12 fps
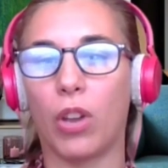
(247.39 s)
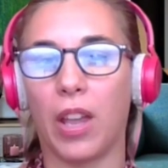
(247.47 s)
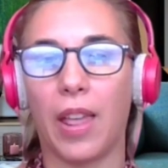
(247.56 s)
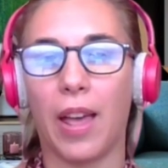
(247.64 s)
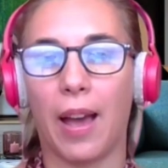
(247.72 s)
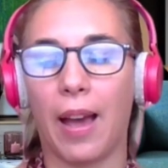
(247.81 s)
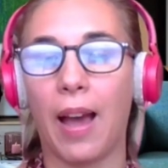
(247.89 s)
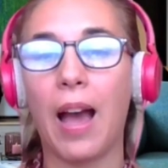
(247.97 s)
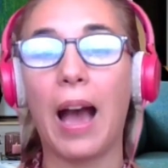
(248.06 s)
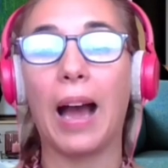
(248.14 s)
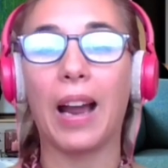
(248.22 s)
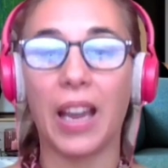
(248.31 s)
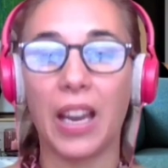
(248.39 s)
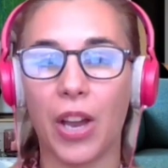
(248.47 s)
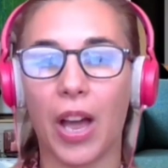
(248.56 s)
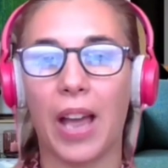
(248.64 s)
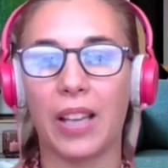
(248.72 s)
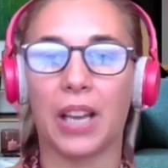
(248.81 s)
queda
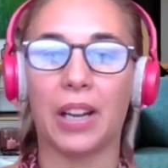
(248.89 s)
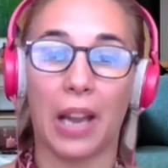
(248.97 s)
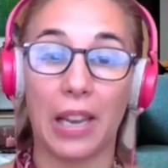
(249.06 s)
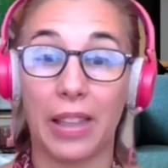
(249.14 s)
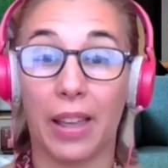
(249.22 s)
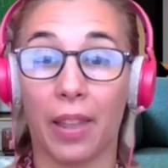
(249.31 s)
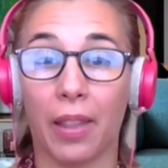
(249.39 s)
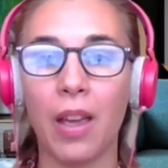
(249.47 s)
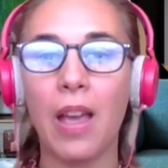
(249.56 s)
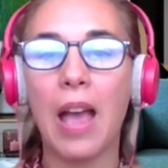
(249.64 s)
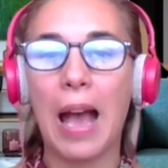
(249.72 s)
ajena a esa realidad.